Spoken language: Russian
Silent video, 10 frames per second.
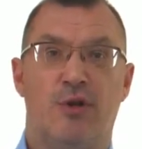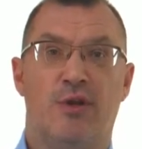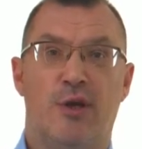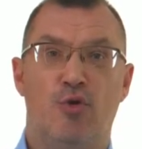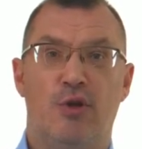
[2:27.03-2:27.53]

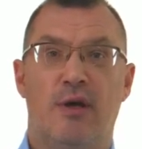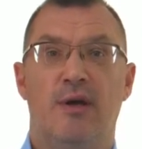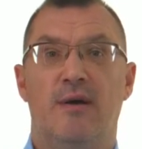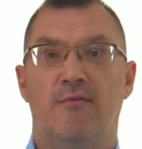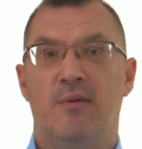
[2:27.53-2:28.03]
Toyota
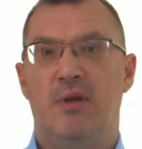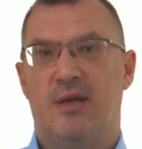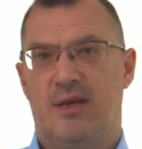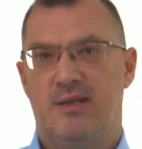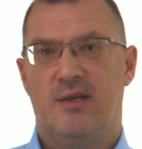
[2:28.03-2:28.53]
в
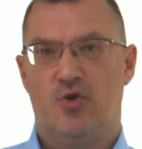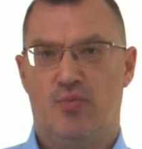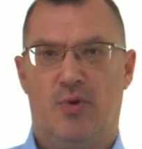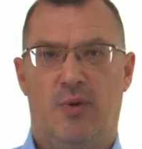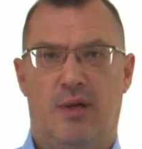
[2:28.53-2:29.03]
американских
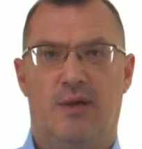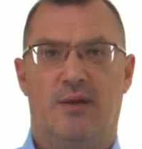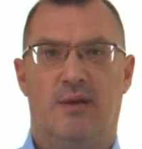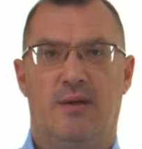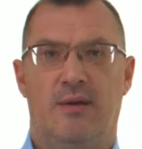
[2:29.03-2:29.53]

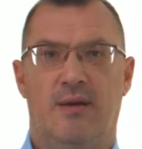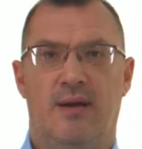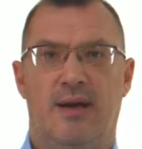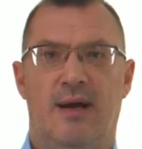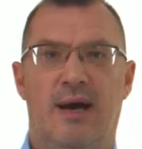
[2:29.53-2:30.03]
супермаркетах.
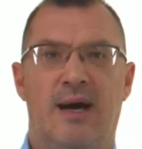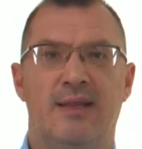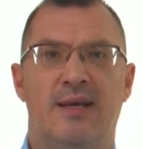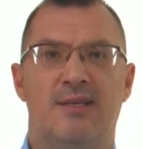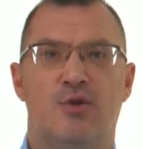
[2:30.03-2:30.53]

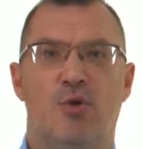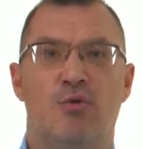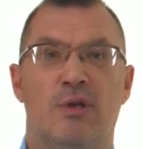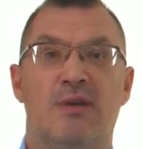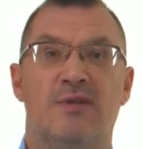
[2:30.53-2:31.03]
Она
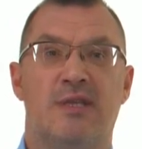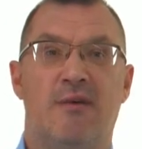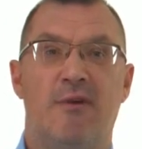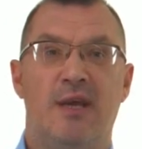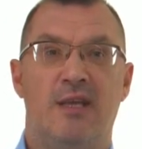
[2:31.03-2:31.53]
основана на
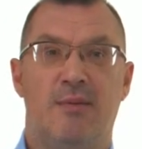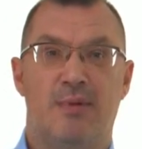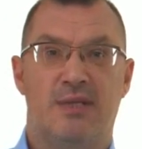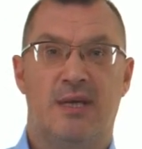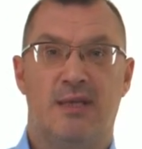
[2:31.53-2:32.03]
восстановлении
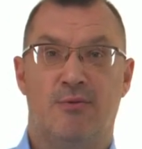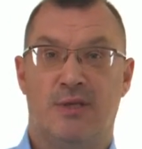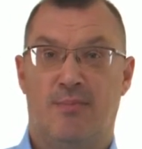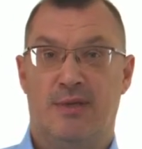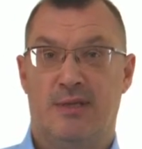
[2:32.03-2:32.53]
постоянного
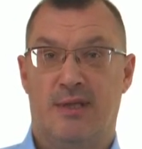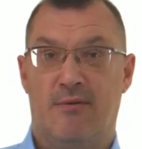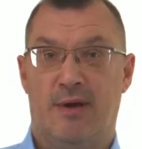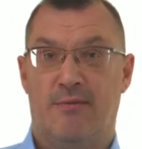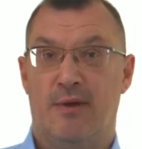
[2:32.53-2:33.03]
запаса
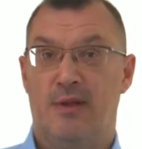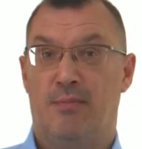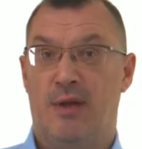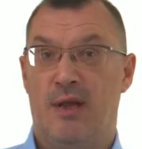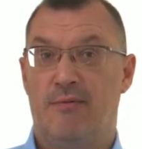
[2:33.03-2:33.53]
товаров на
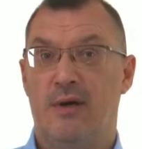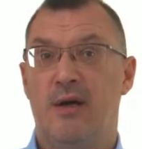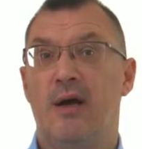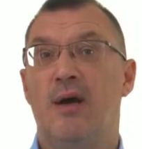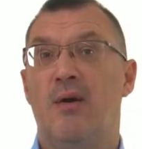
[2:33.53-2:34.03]
прилавках
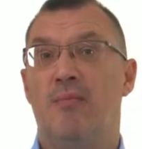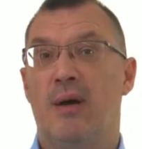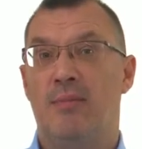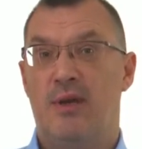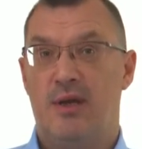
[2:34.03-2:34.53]
по
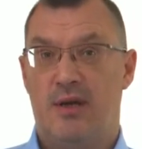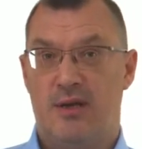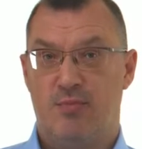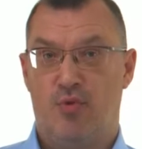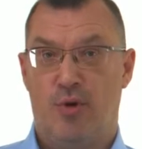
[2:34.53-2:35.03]
мере их
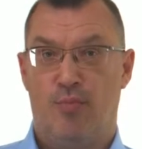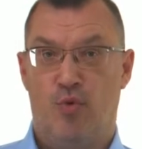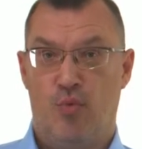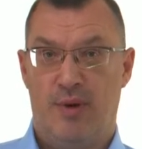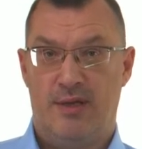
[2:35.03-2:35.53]
разбора
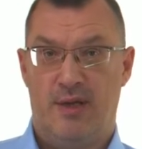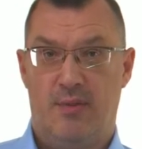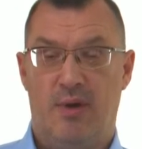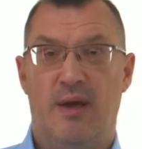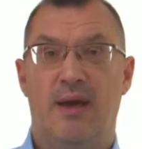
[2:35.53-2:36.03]
покупателями.